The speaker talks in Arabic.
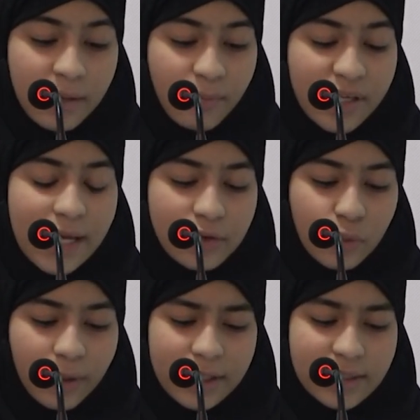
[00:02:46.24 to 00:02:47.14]
بدأت
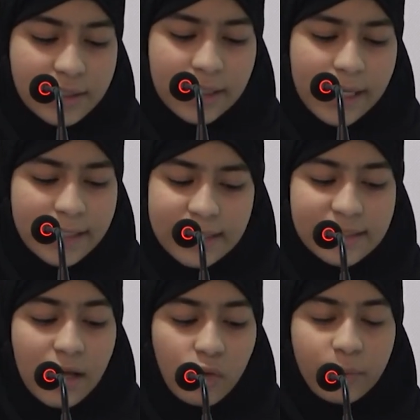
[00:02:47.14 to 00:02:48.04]
بقصص لا
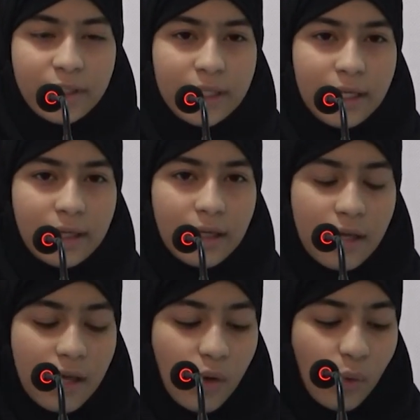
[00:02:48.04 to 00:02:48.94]
تزال مني
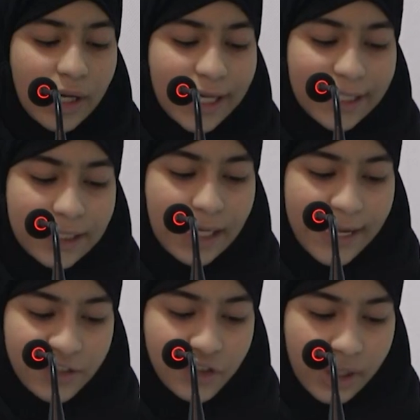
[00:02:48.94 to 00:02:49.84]
ولكن
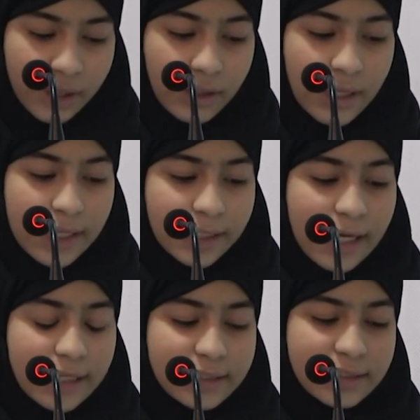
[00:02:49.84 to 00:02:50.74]
الأجدر
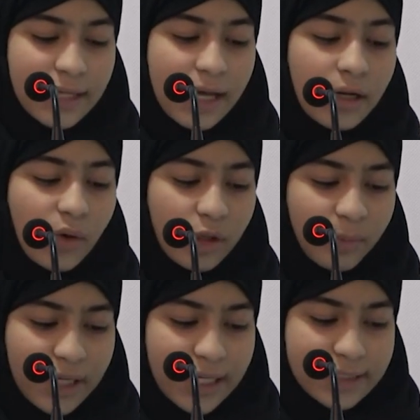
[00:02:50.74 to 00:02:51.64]
كانت دانا
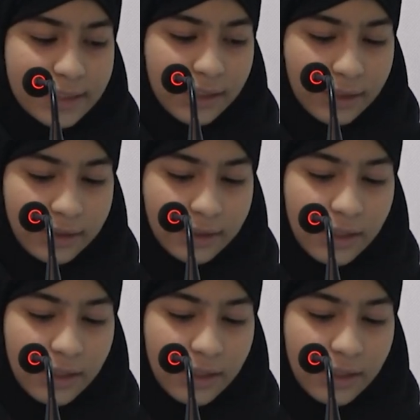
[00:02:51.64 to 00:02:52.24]
والبلاستيك